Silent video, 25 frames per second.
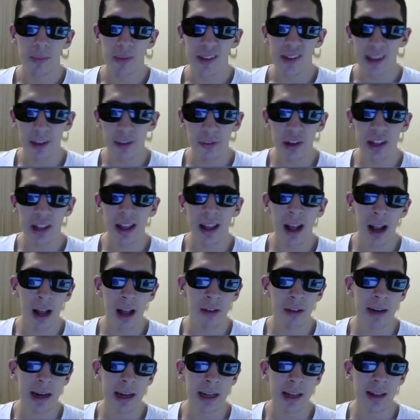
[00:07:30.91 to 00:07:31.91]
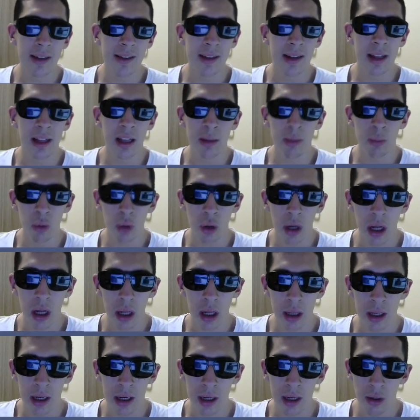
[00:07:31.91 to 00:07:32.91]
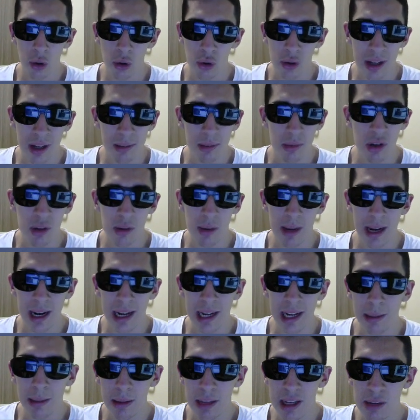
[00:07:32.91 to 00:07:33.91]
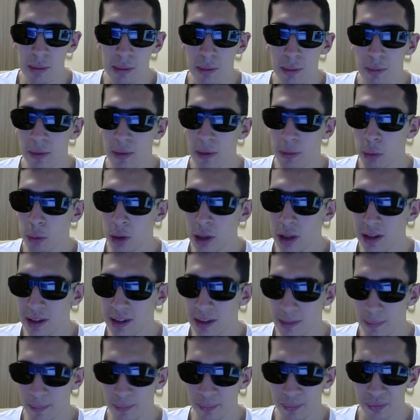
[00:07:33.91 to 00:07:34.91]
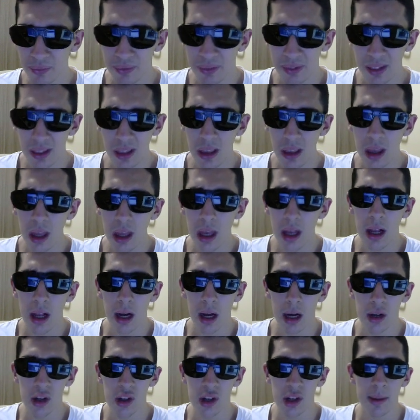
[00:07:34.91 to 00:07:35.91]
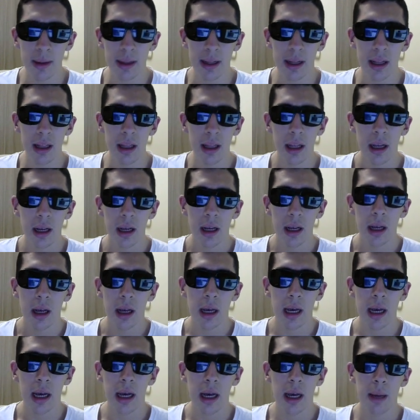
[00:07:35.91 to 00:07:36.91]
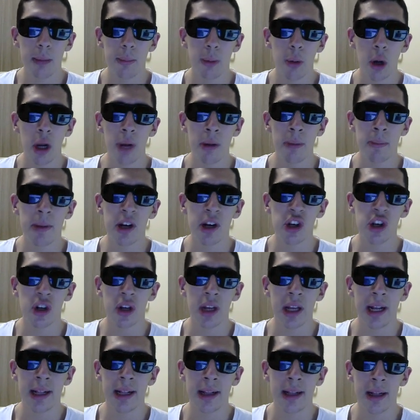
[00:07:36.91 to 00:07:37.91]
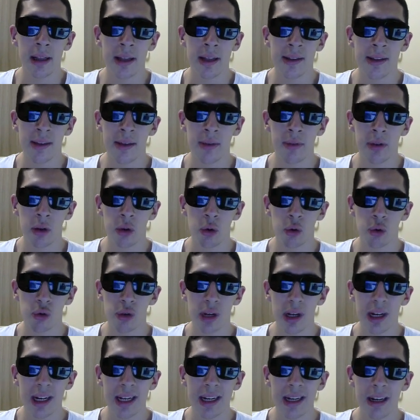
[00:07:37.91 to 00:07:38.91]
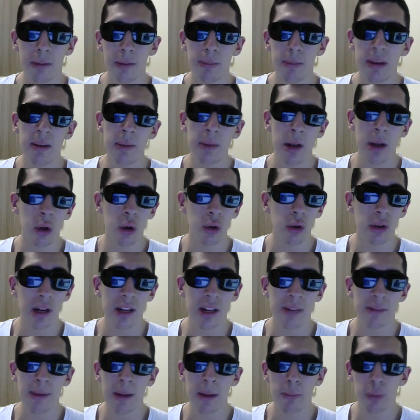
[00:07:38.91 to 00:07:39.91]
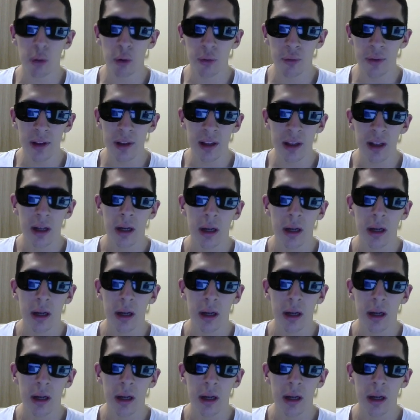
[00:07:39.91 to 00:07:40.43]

0 TL verdik. Zaten bunun kanıtlarını göstermiştim. Herhangi bir hiçbir FIFA point harcamadan e, böyle bir başarı elde ettik sevgili dostlar. 41 milyon transfer profit.